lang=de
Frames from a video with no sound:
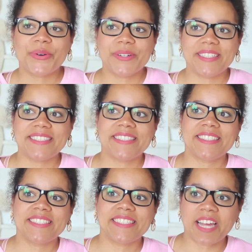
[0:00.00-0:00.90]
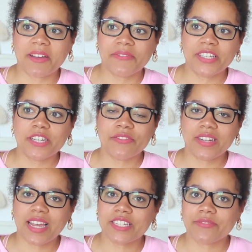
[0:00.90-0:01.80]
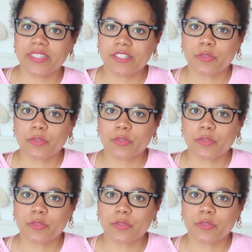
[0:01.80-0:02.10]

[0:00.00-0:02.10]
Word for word: Und ja, wie ihr vielleicht wisst,